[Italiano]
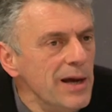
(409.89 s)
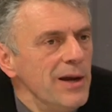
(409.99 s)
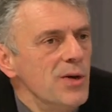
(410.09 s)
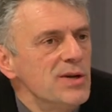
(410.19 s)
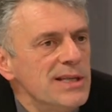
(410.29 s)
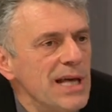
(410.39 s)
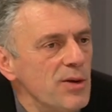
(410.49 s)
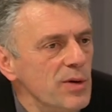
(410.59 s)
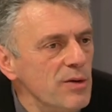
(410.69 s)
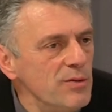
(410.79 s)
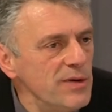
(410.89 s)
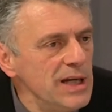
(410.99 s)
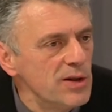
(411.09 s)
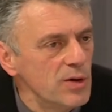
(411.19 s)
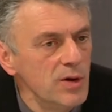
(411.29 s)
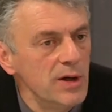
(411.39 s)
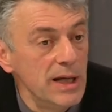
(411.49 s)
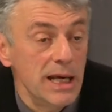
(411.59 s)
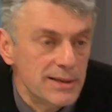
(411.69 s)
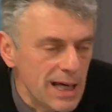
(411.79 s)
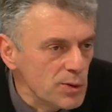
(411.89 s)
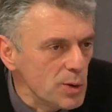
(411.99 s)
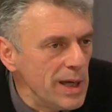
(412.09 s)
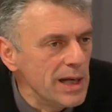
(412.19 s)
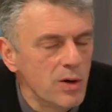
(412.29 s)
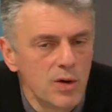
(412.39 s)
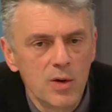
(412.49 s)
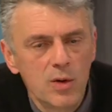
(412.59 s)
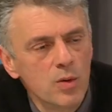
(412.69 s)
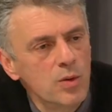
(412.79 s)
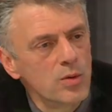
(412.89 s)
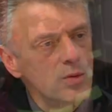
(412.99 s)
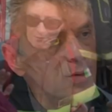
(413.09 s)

non c'è stato né un ferito né tantomeno un,